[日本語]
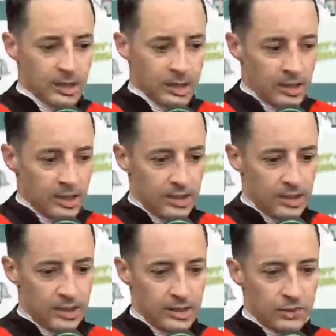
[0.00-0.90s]

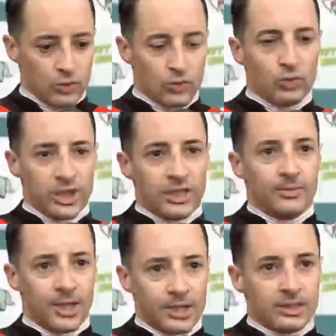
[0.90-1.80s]
えー、すごくいい競
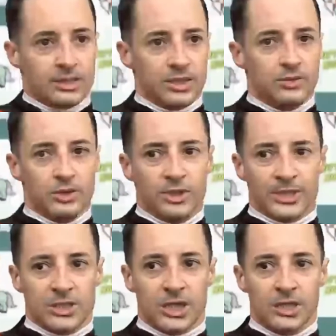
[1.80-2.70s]
馬してくれま
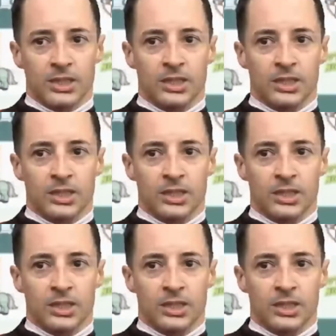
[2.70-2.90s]
した、